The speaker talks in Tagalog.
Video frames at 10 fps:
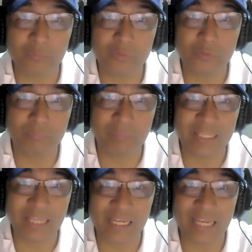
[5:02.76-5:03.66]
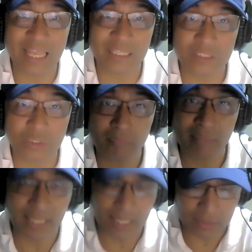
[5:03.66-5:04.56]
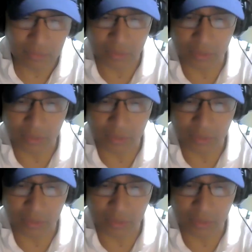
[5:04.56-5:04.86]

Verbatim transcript: pa yung yung Binay legacy kumbaga